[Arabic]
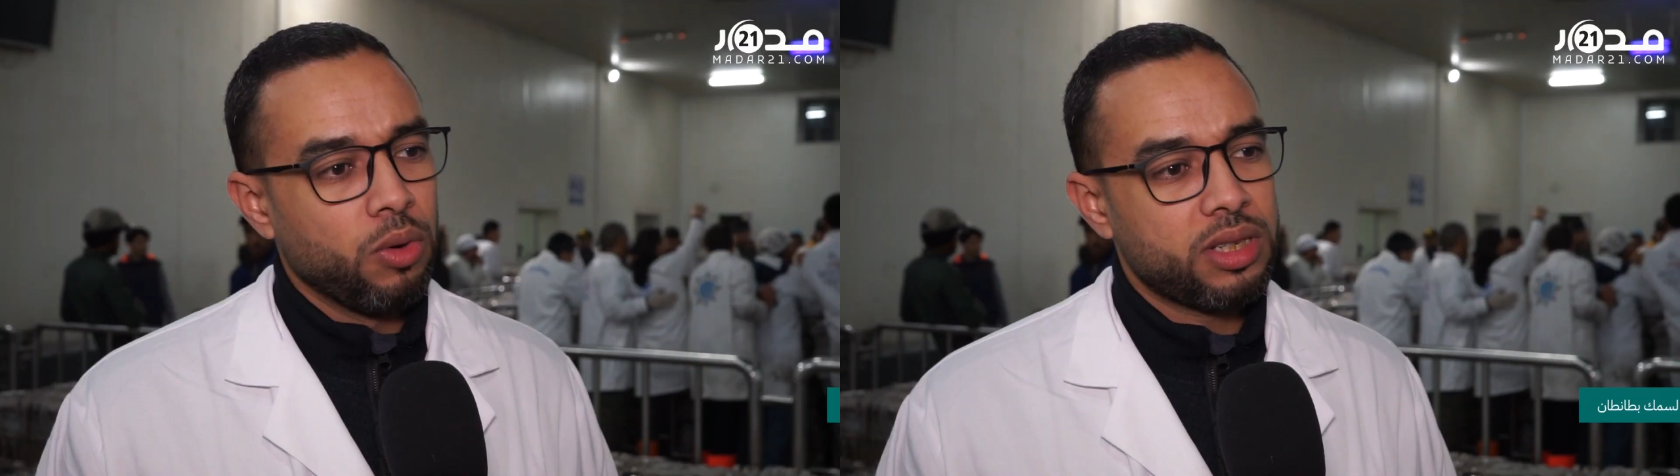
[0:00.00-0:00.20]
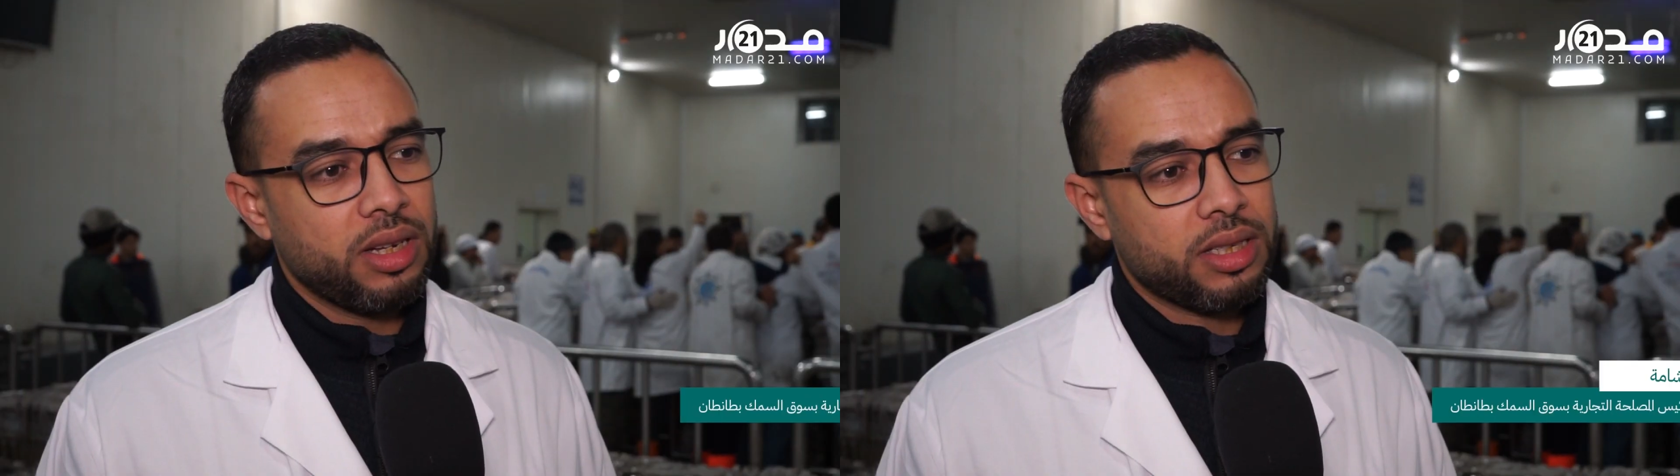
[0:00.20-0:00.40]

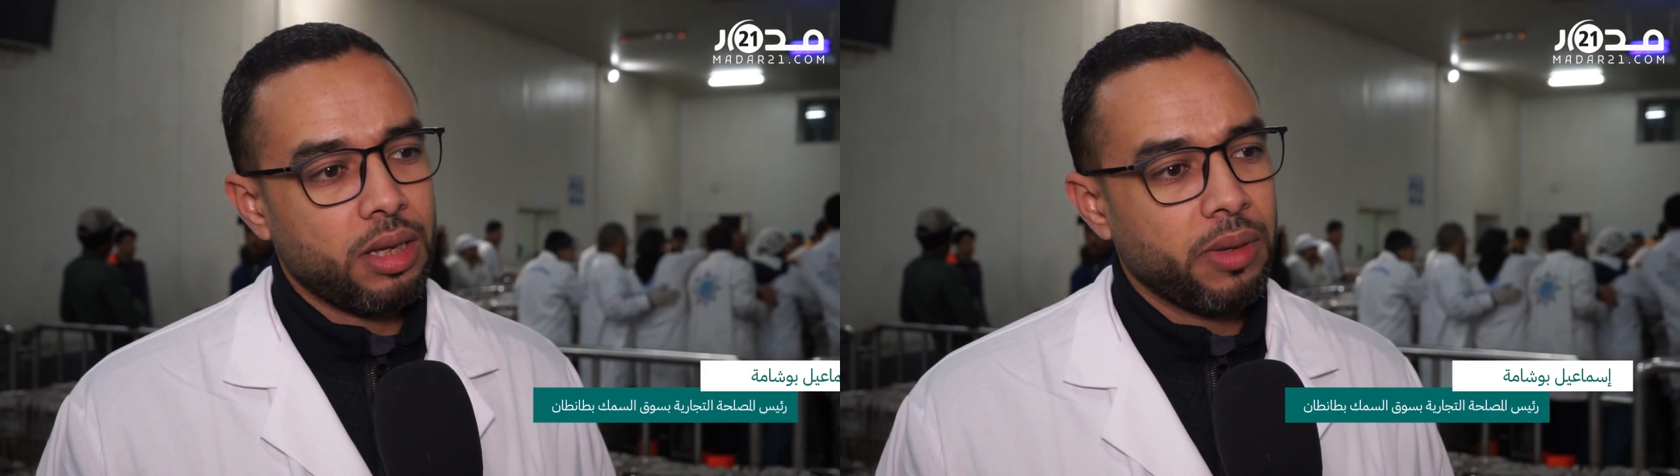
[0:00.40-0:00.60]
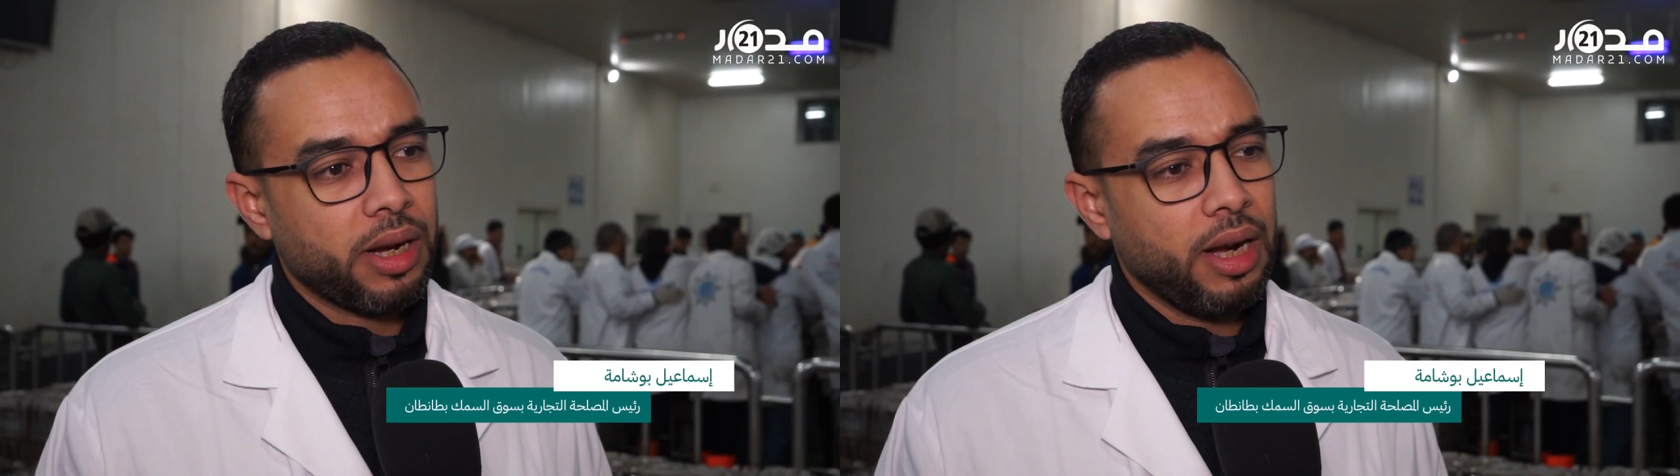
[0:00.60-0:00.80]

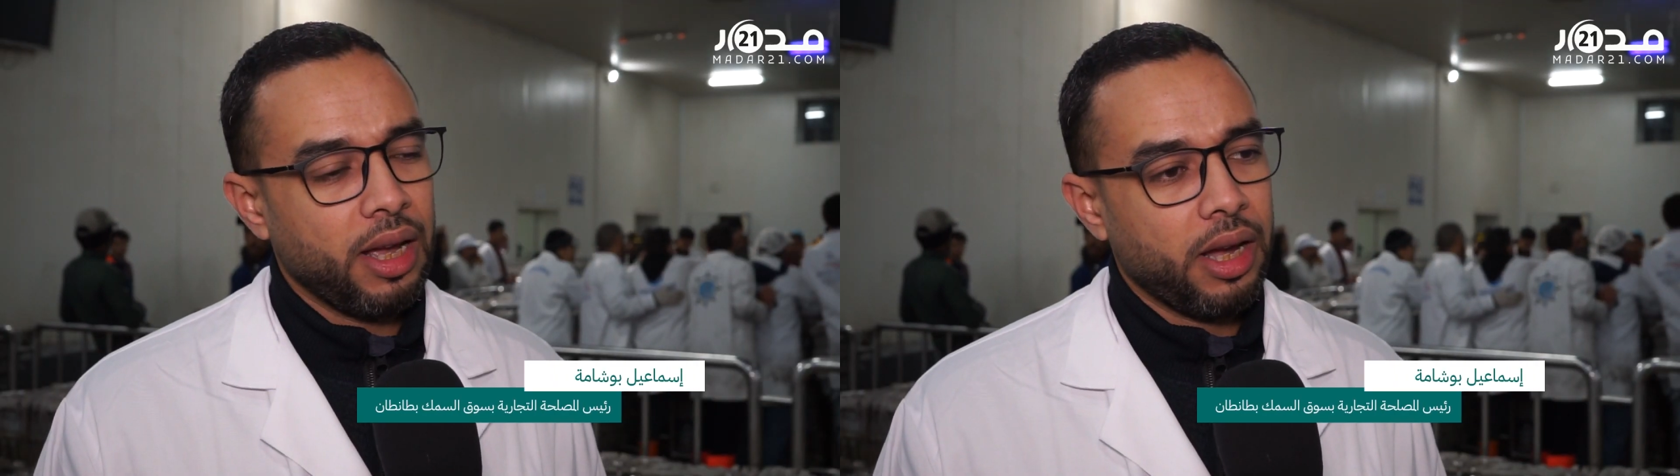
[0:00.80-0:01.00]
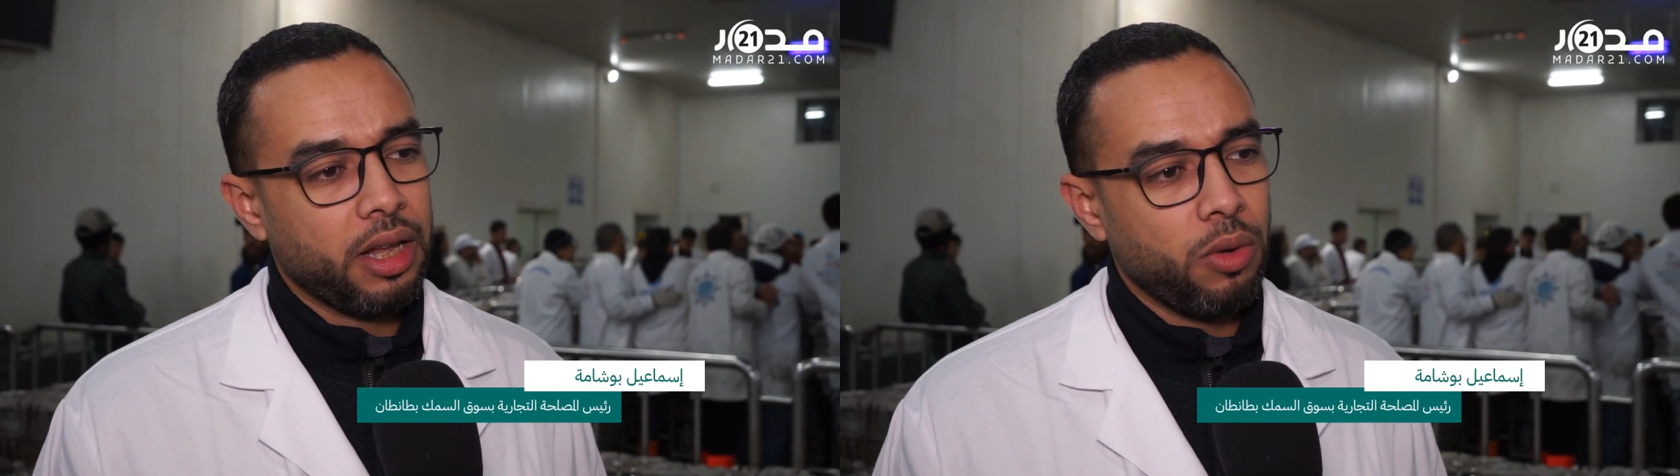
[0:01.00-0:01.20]
وسيستمر
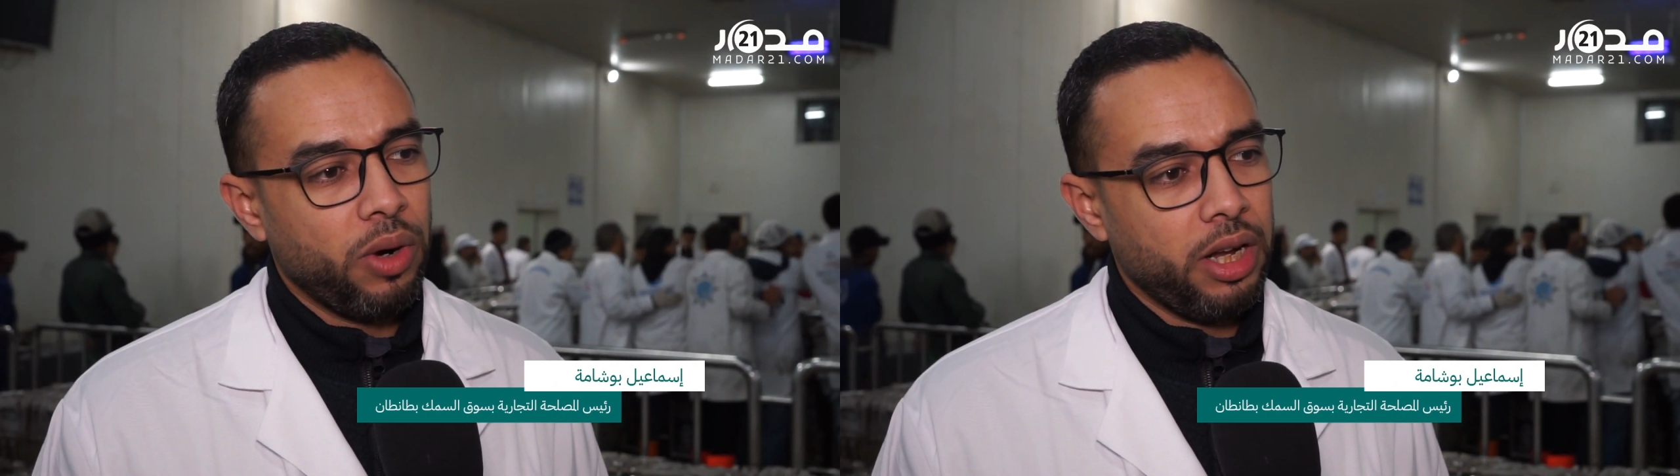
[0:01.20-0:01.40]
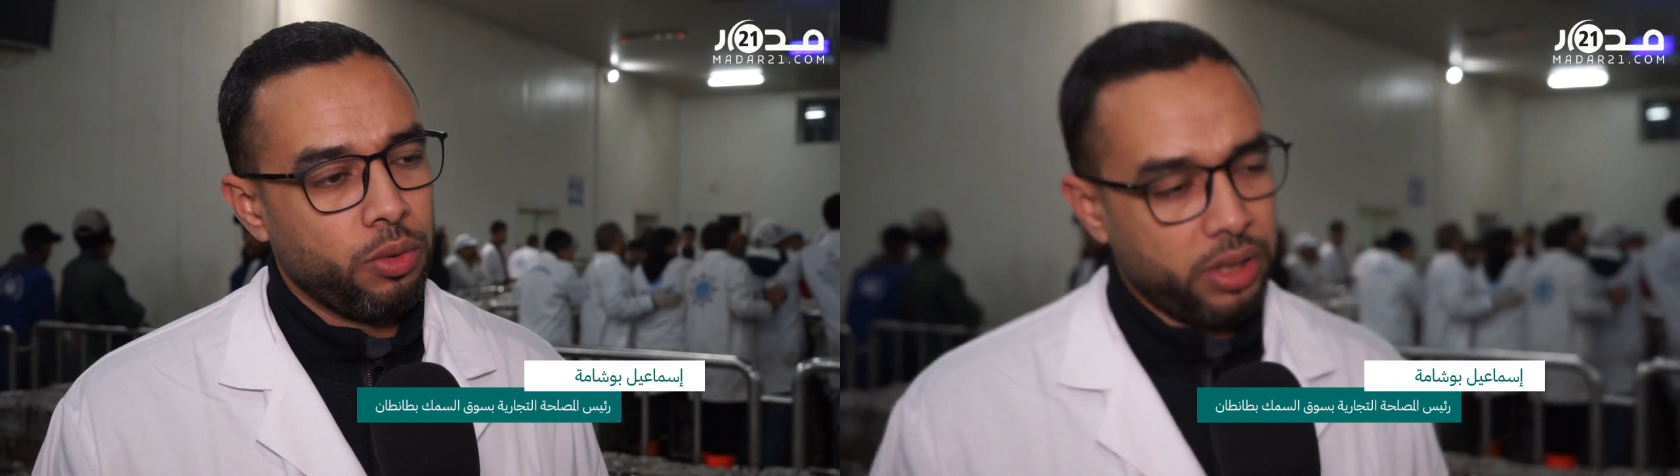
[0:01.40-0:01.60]
إلى غاية
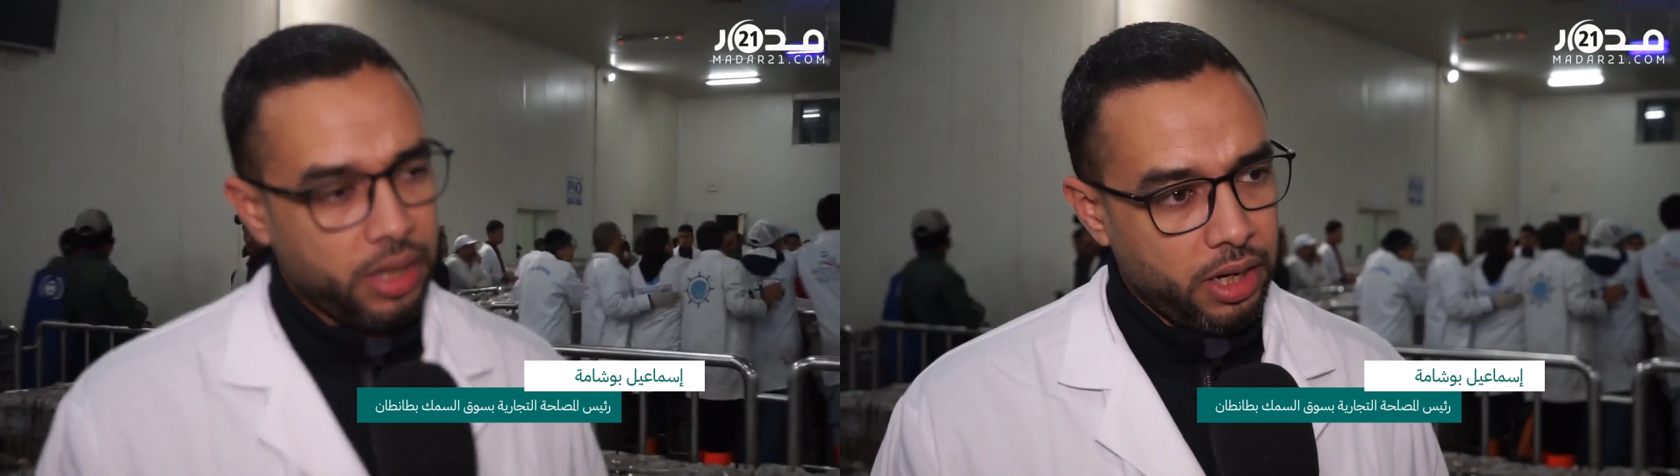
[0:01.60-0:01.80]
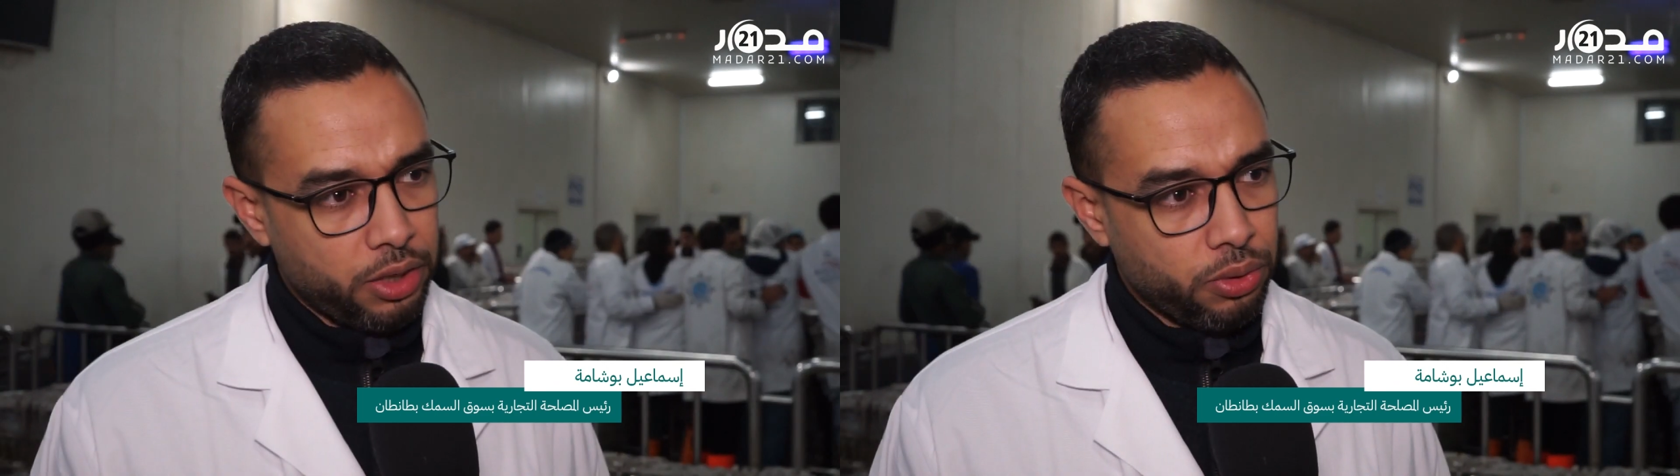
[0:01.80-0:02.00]
الواحد
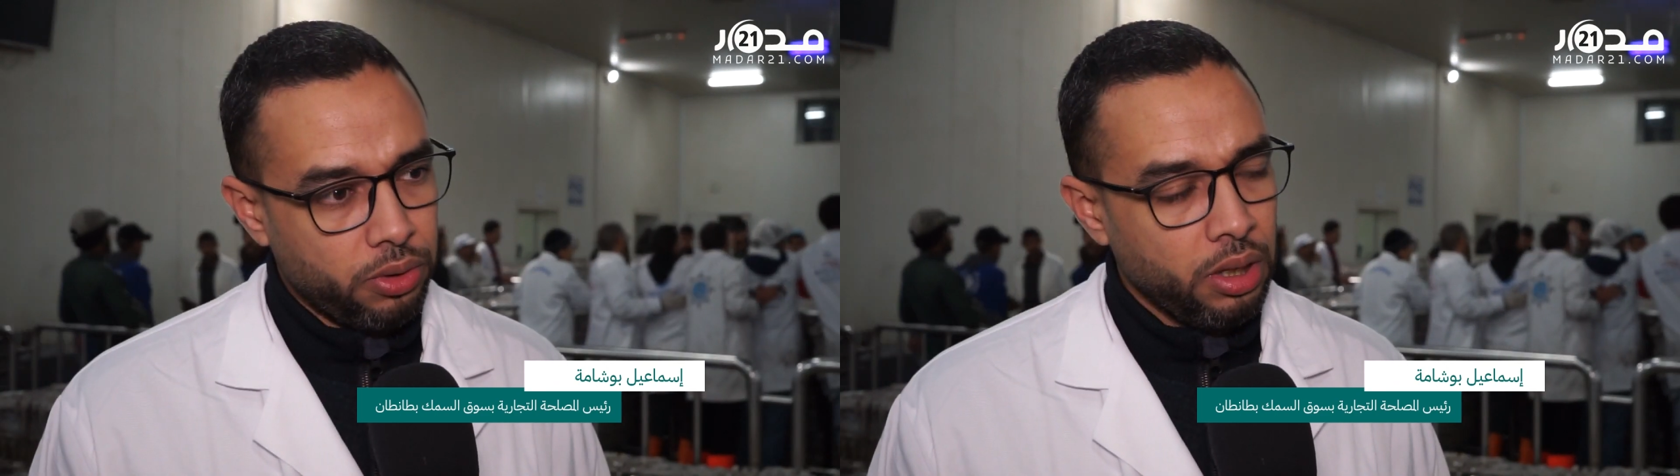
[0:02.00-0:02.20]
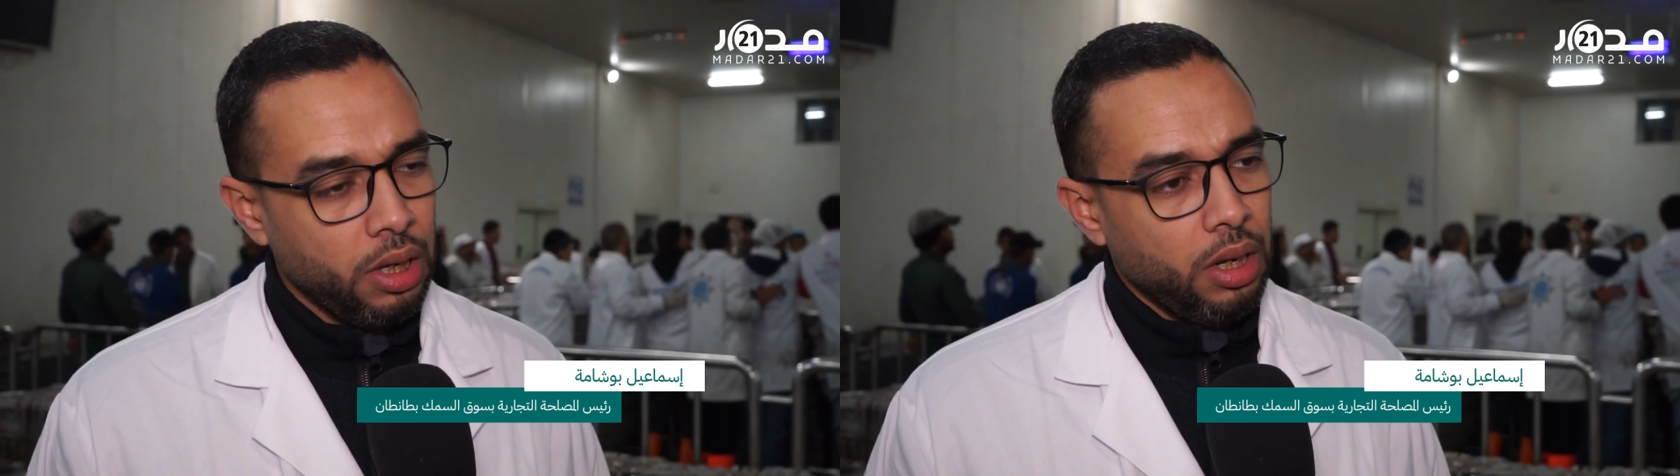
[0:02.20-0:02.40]
والثلاثون